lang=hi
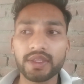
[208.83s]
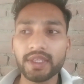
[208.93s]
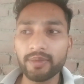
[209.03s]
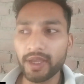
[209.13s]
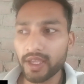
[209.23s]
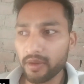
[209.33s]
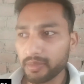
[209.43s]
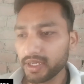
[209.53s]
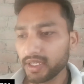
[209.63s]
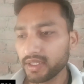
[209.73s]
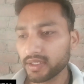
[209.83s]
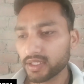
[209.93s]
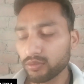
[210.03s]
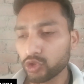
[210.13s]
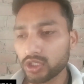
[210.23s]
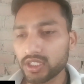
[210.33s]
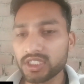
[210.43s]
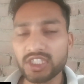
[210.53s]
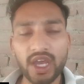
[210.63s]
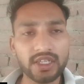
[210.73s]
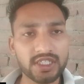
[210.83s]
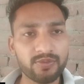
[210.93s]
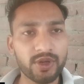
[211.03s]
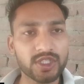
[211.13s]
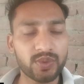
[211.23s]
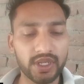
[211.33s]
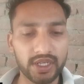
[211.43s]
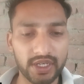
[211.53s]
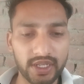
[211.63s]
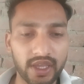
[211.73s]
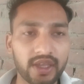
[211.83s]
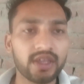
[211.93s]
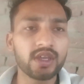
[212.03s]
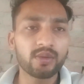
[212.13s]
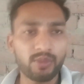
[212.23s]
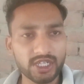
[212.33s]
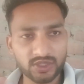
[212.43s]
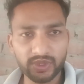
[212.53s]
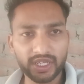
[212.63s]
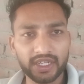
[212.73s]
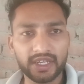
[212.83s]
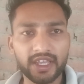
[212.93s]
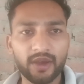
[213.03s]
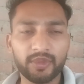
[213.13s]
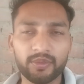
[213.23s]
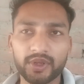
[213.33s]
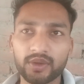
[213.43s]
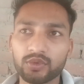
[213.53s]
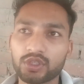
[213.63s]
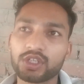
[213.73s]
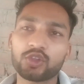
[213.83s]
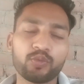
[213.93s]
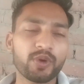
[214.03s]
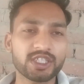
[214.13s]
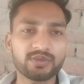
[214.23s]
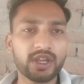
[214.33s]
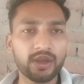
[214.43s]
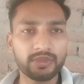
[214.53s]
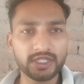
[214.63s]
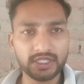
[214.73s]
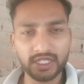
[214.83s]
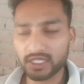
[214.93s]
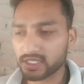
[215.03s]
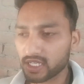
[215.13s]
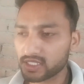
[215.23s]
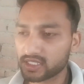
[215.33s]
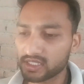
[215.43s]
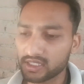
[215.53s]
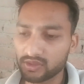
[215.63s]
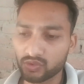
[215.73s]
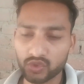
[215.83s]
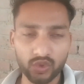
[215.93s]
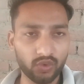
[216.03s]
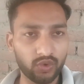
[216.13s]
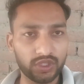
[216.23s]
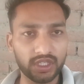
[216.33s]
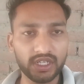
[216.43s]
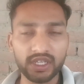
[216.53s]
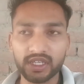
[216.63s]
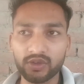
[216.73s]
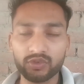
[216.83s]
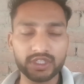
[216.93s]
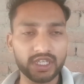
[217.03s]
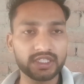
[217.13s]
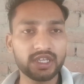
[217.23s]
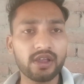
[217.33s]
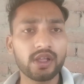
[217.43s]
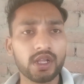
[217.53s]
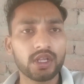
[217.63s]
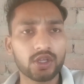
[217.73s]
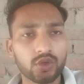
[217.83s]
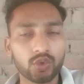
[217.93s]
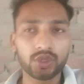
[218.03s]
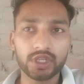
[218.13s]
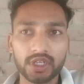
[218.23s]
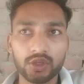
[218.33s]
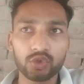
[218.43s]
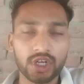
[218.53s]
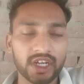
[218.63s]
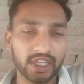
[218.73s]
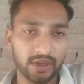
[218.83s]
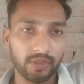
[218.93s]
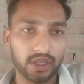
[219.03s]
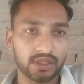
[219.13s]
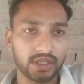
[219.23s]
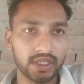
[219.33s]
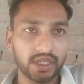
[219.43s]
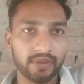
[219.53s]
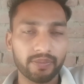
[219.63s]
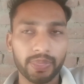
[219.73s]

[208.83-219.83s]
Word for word: ये भाई आपने कबूतर की चार से पाँच फटक लेनी है पाँच फटक ले लिया आपने अपने कबूतर की तो पाँच बार आपने चने के साइज़ की उसको वो दे देनी है गेहूं के साइज़ का गुड़ की डड़ी उतरने के बाद ठीक है